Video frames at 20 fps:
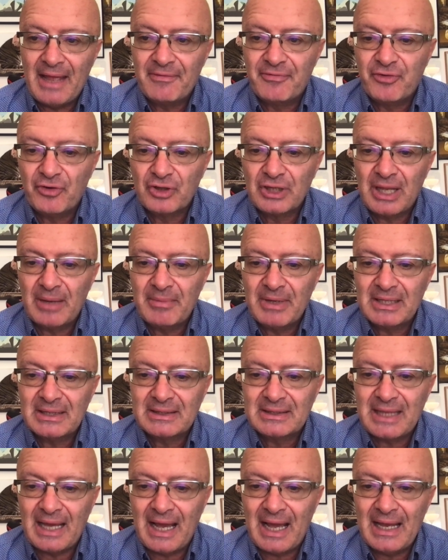
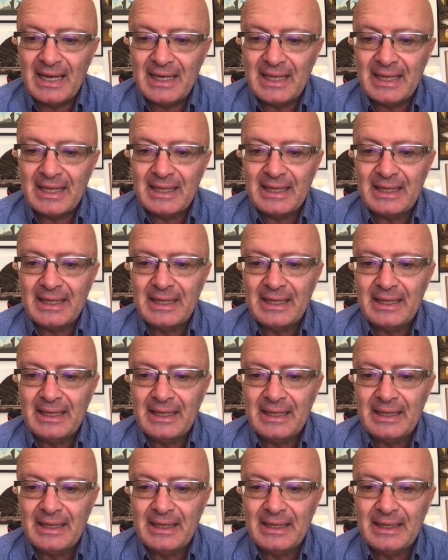fondamentale
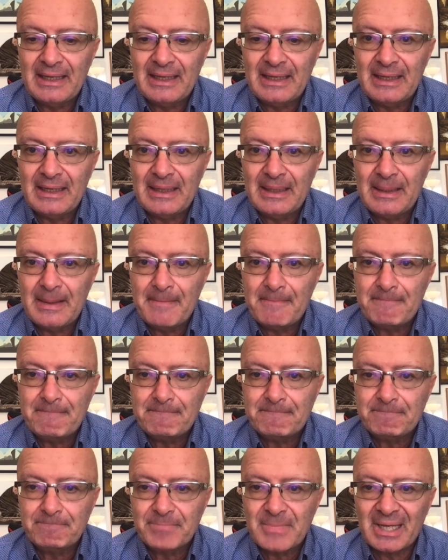
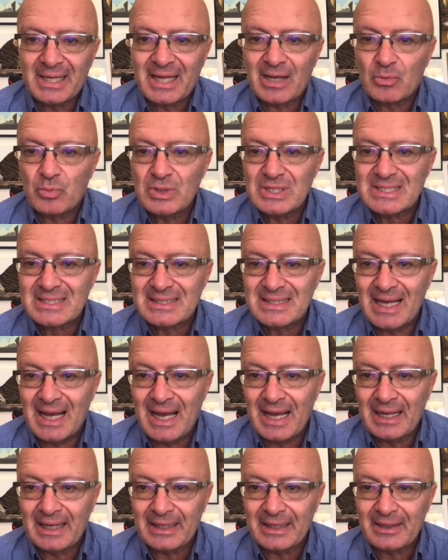ehm,
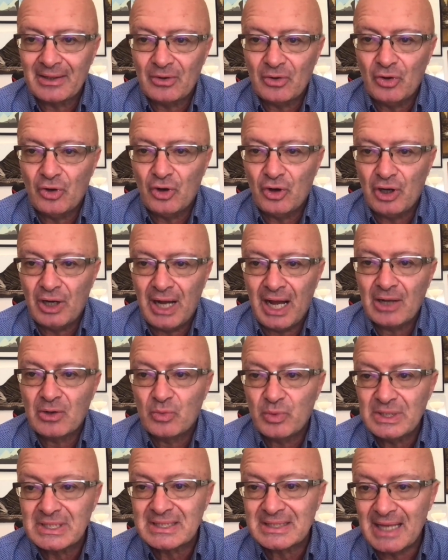riacquistare o
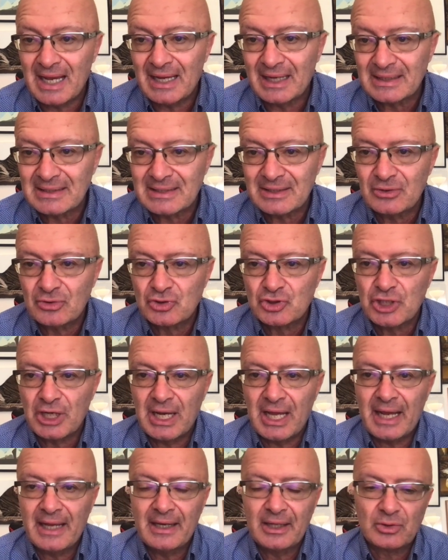acquistare, se non ce
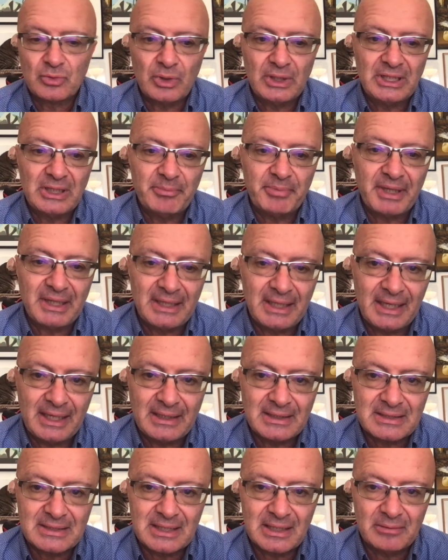l'hai, la tua
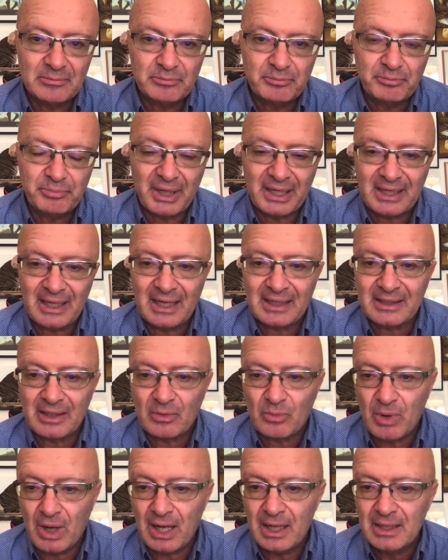indipendenza, perché
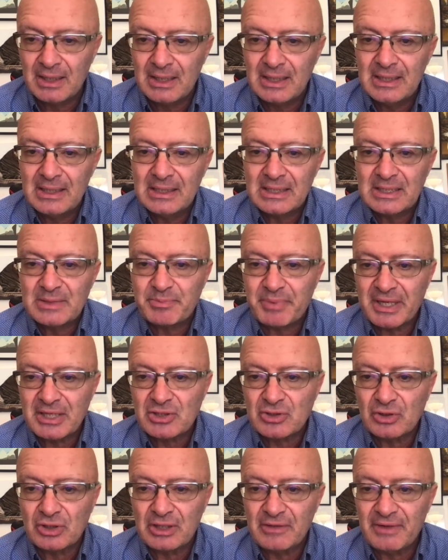anche qua
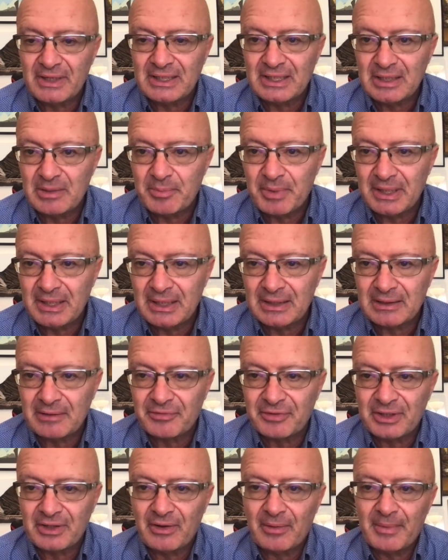spesso diventi dipendente
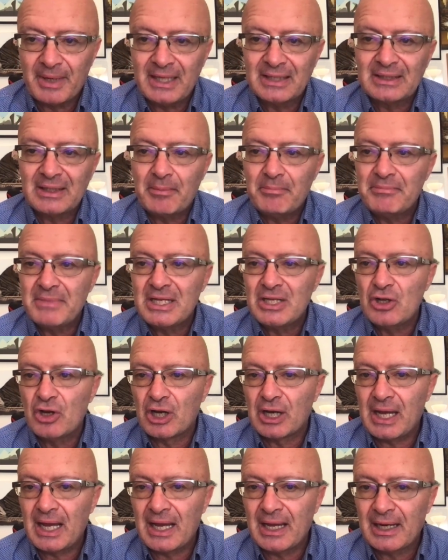effettivamente,
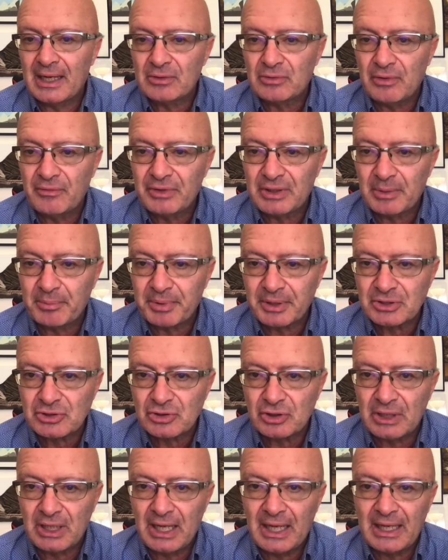migliorare la tua vita
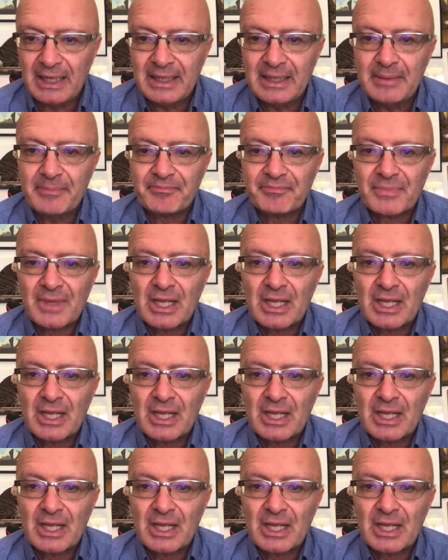personale,